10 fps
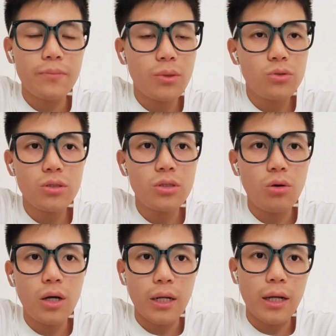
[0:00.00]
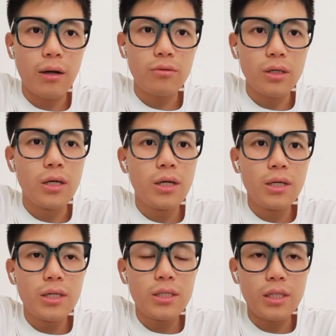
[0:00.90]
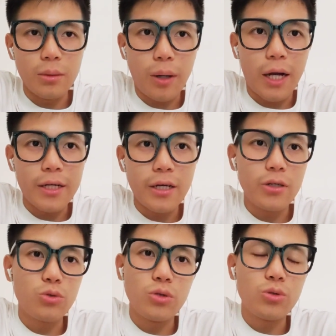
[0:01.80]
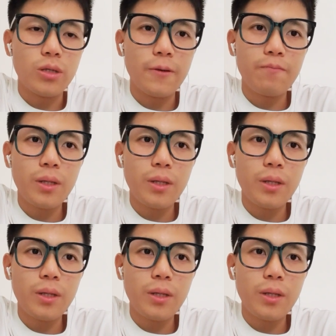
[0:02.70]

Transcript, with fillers: 都是有很高的底牌和水准的。